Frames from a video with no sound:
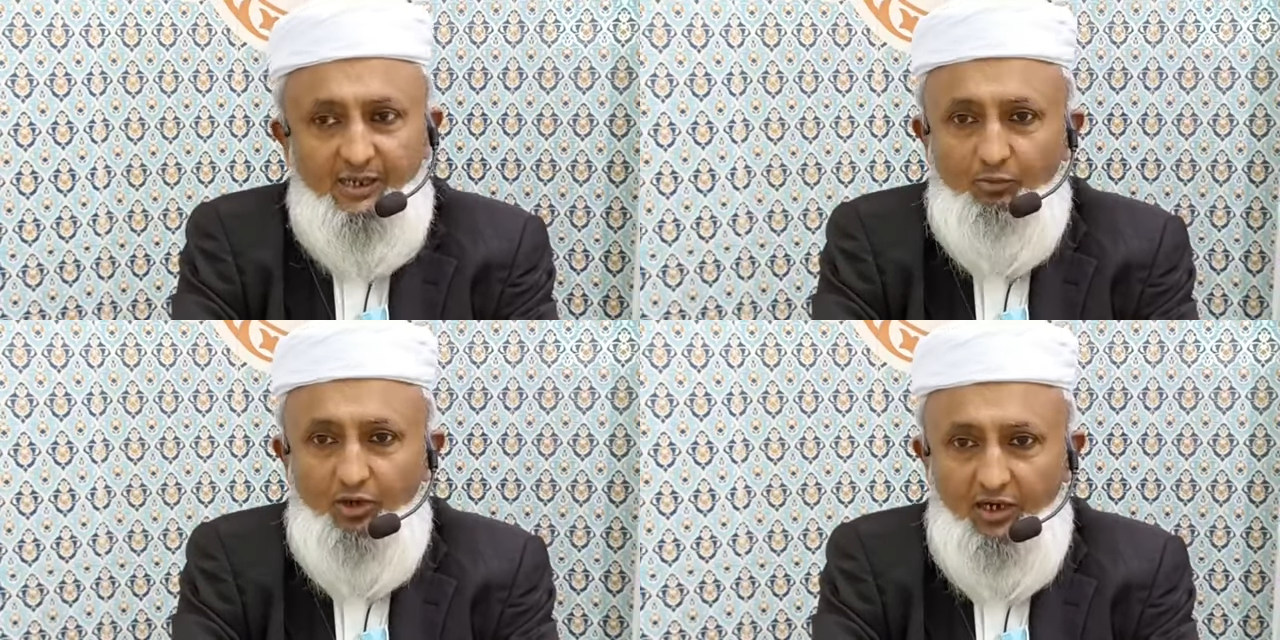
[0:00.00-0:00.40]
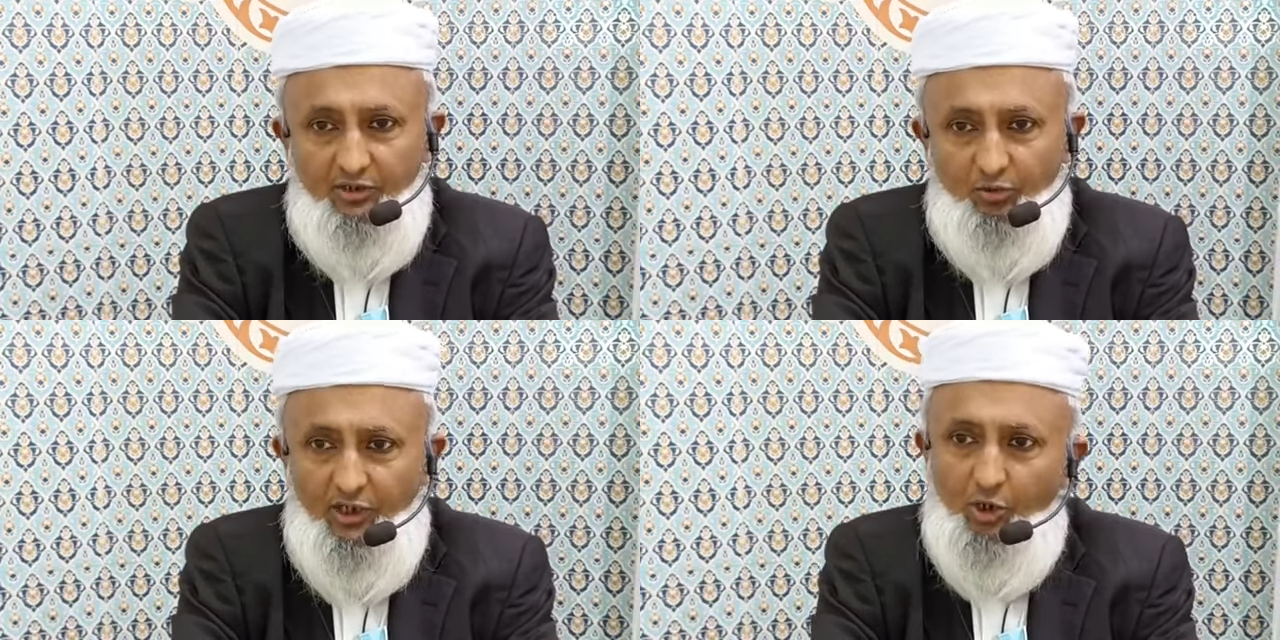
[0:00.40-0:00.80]
ஏ
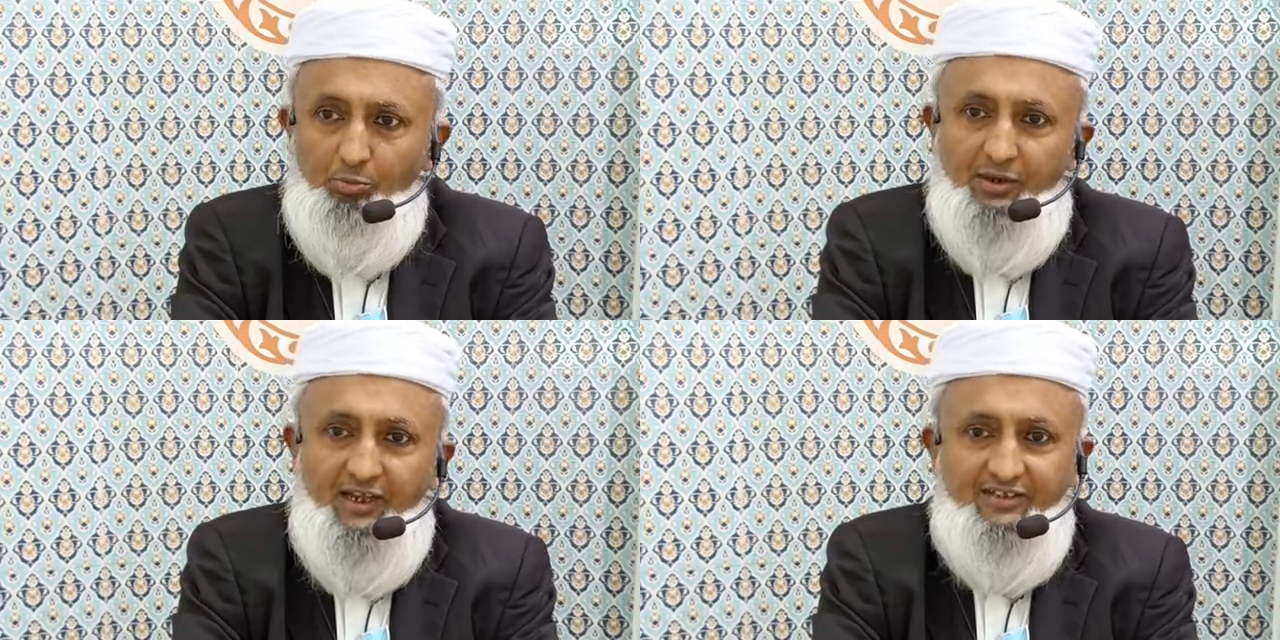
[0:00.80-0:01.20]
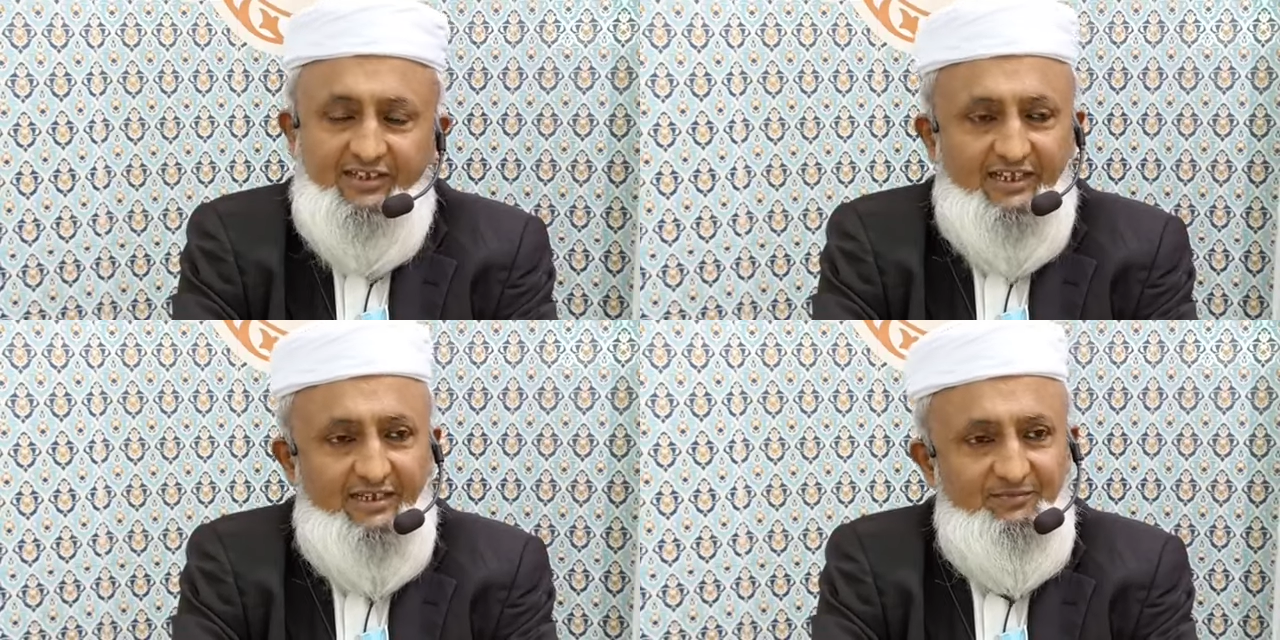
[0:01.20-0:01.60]
முகாது ஒன்று ரொம்ப
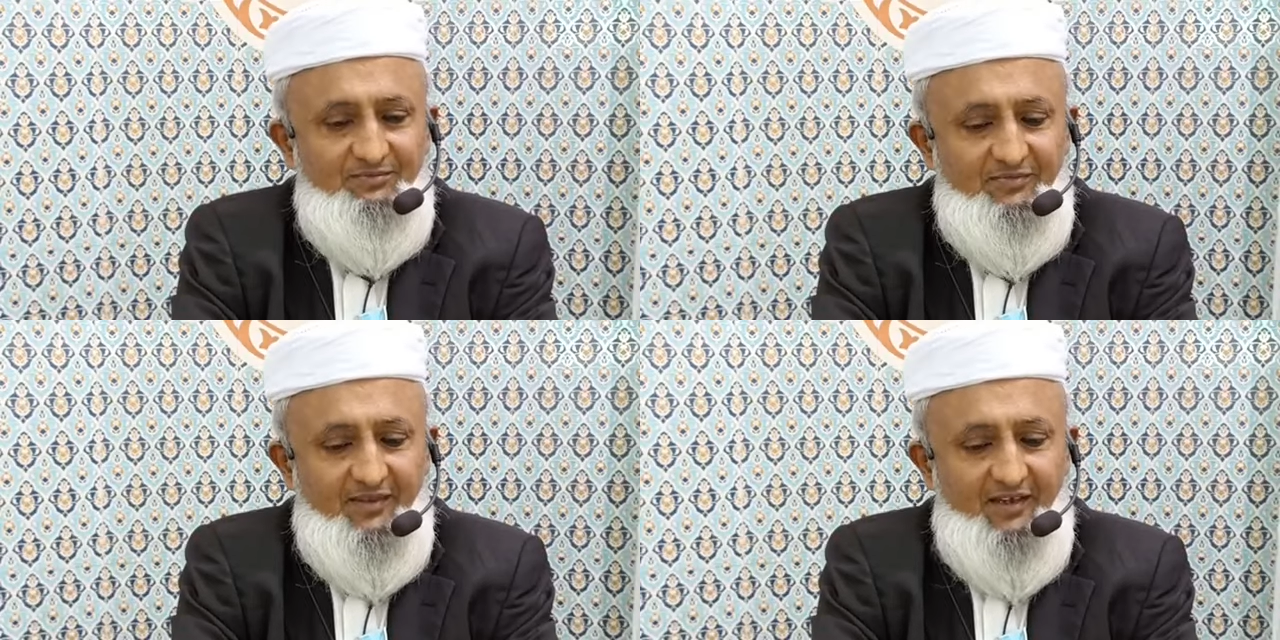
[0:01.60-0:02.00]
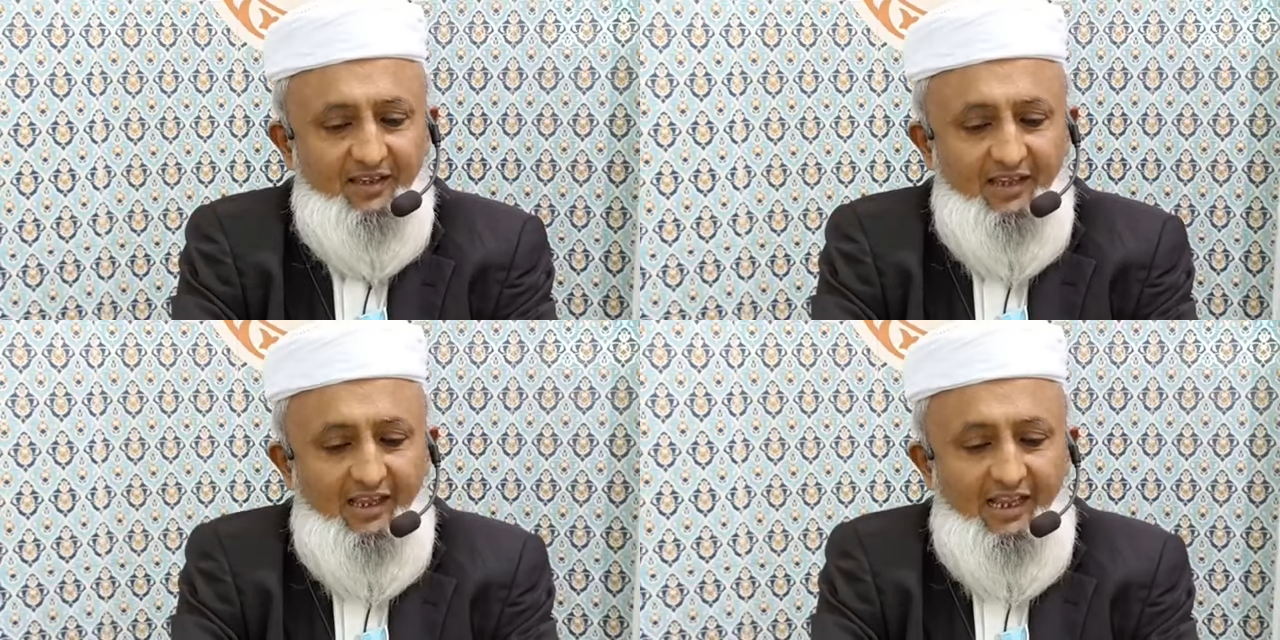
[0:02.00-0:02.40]
நேசிக்கிறேன்
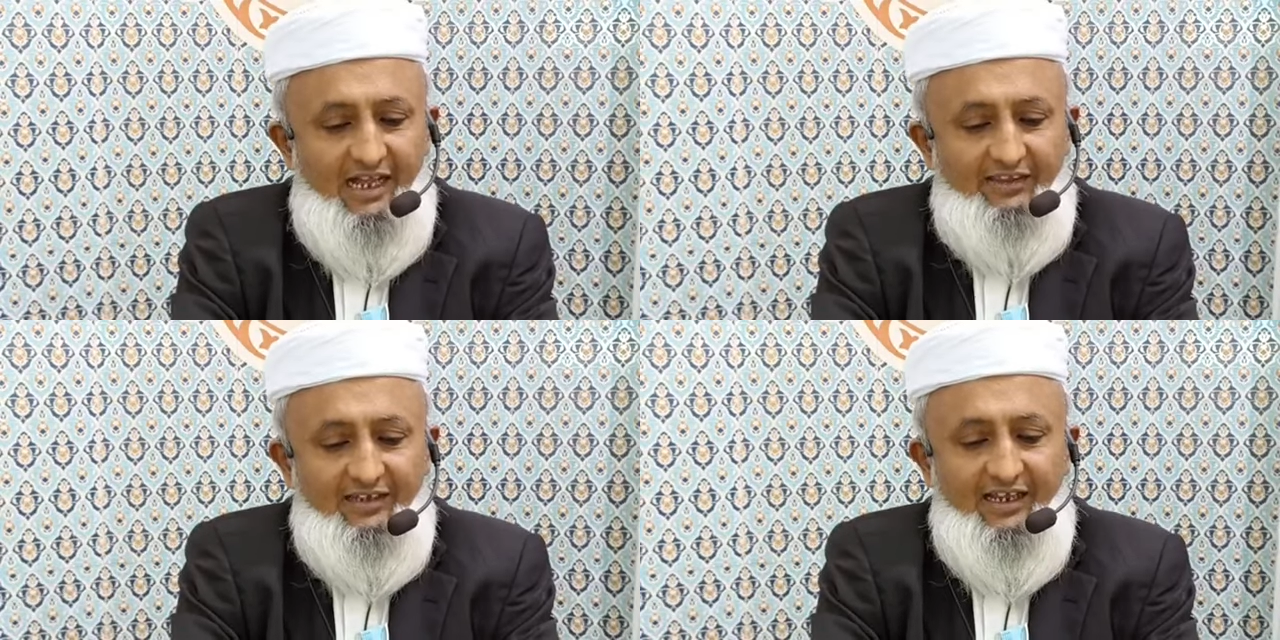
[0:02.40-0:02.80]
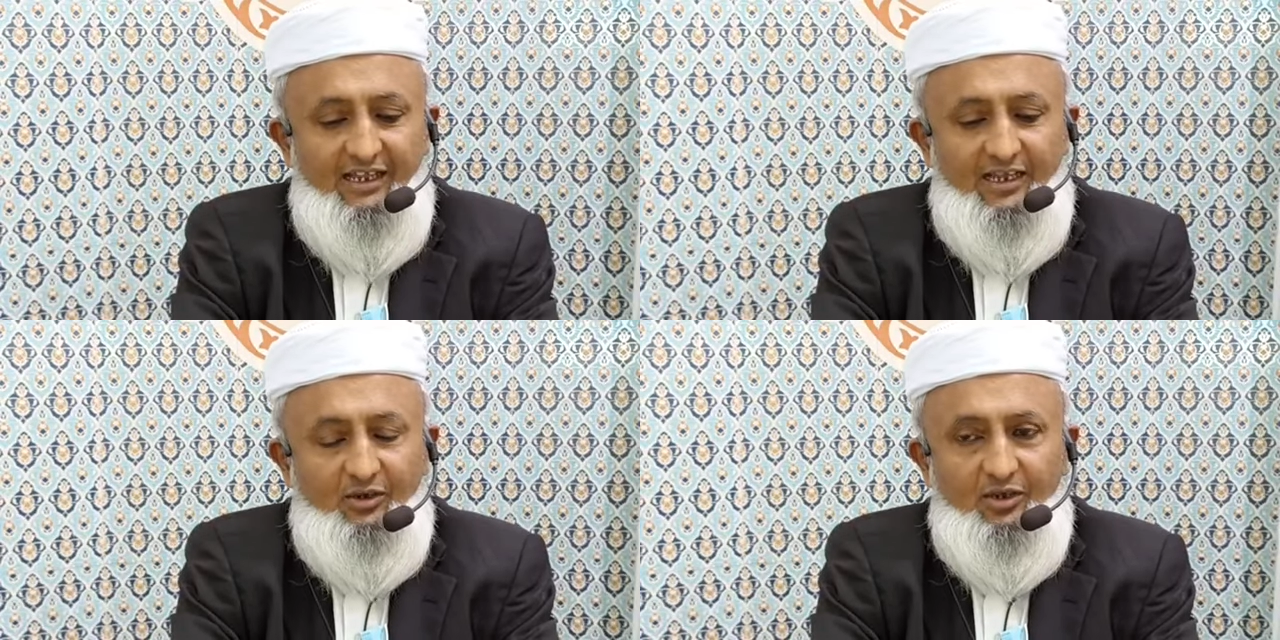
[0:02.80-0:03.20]
அதனால்